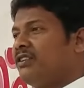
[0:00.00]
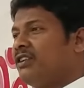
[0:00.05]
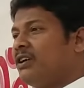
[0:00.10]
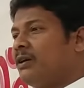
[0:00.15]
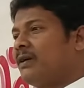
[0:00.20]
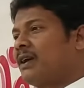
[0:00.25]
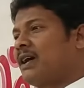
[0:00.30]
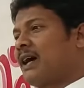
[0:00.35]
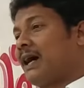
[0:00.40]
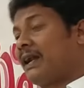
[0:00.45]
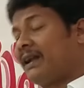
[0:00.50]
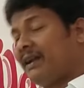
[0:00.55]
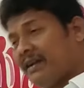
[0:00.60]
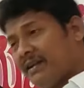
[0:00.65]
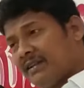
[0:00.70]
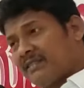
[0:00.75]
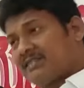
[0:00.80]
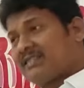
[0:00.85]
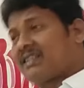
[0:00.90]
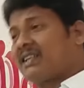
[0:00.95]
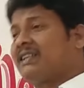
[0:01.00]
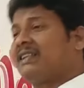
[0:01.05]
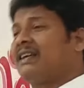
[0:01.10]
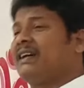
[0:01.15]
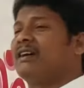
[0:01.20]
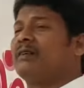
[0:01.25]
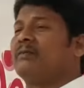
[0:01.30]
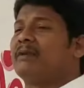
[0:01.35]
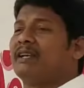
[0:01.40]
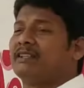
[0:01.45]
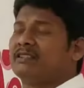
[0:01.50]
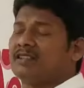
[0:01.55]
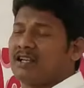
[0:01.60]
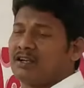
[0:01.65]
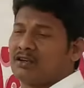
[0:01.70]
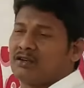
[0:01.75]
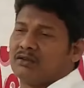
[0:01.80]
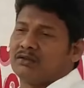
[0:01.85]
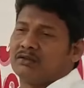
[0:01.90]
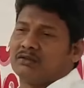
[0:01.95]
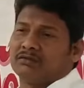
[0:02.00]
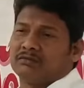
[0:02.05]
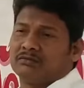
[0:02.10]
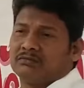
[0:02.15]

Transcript: దేవుడికి అన్ని సందేహములే తనకు